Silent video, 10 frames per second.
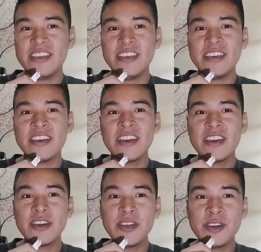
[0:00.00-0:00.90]
Y,
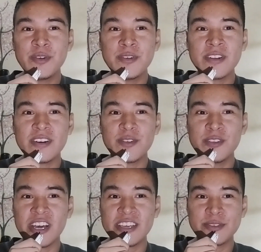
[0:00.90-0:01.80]
y,
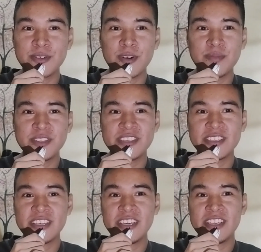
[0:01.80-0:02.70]
una de sus
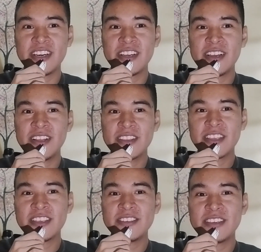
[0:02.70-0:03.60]
cómplices de ella
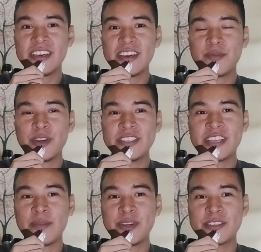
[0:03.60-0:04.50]
te dice, fue
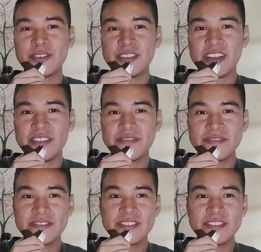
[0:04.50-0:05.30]
tal persona,